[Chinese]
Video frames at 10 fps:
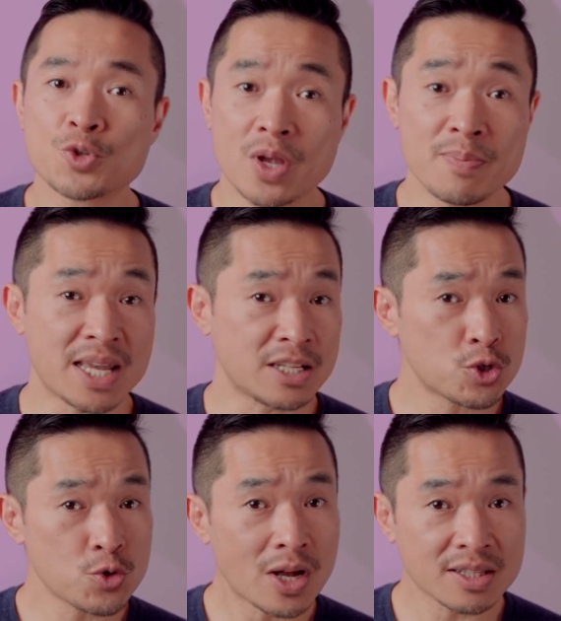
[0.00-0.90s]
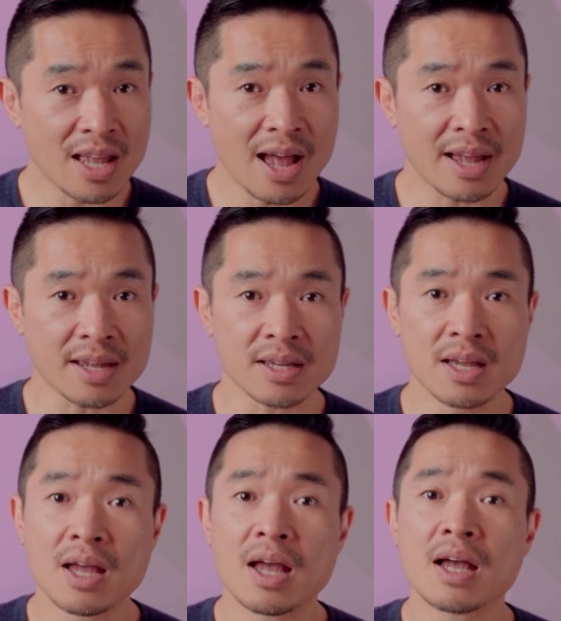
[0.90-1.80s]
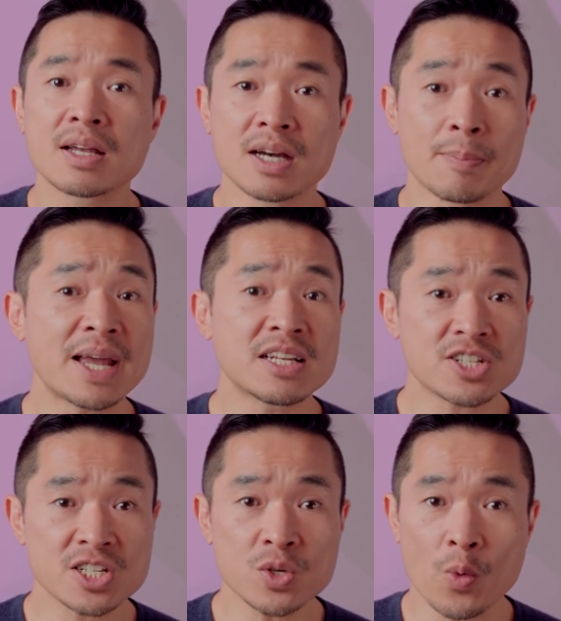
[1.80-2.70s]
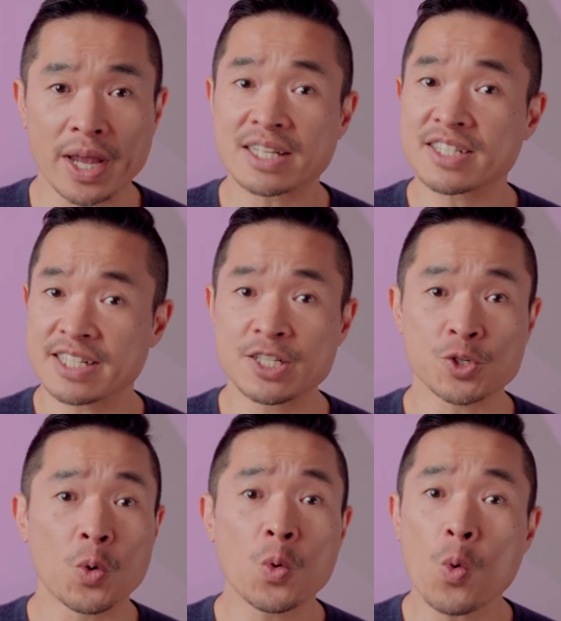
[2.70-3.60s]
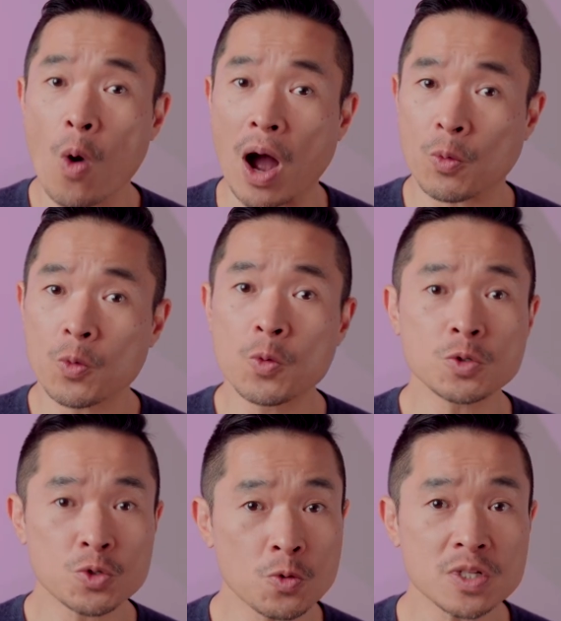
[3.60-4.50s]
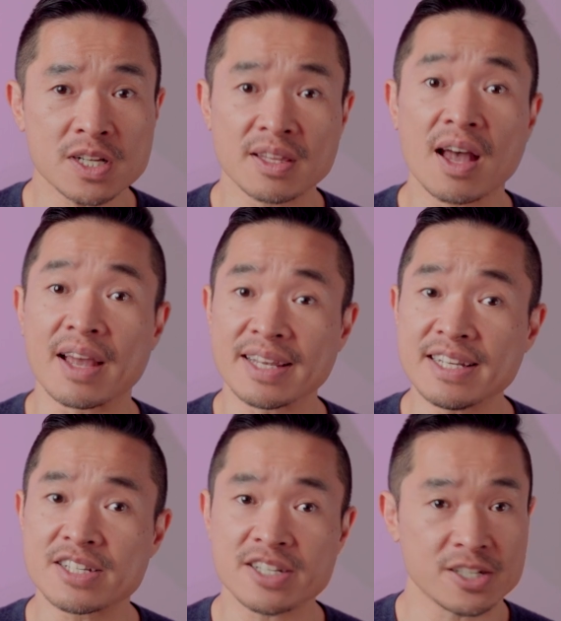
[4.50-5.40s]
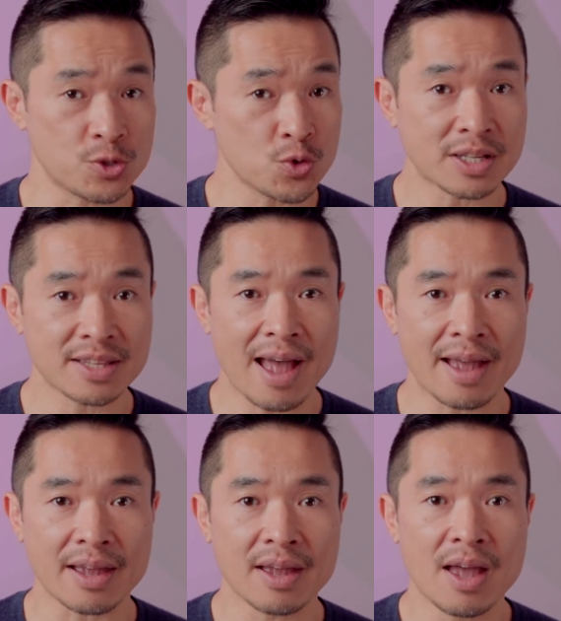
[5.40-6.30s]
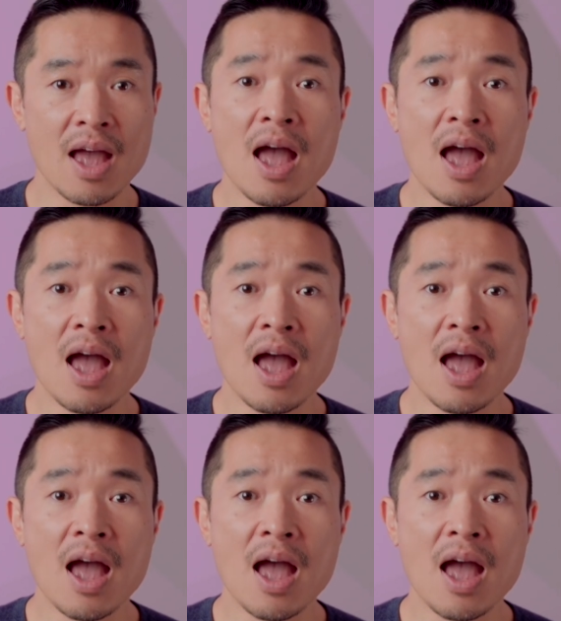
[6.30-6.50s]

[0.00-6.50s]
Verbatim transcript: 催眠状态可被视为是一种恍惚出神的意识状态。